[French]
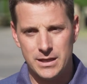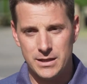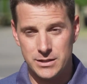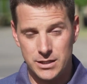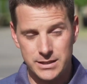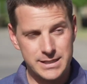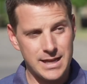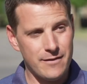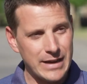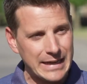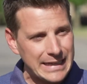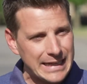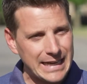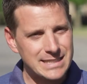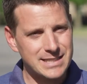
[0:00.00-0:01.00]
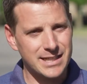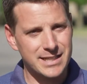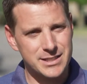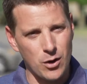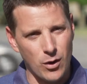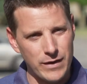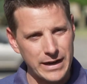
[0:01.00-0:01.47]
Ça, c'est avec les
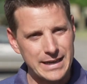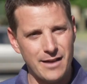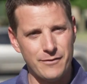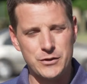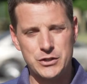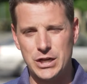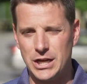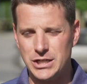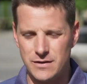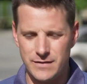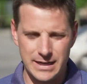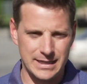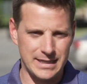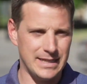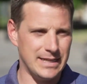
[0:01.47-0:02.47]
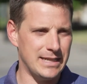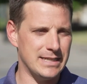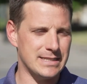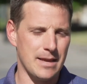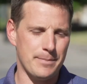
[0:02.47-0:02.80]
restrictions, avec l'affichage, avec les,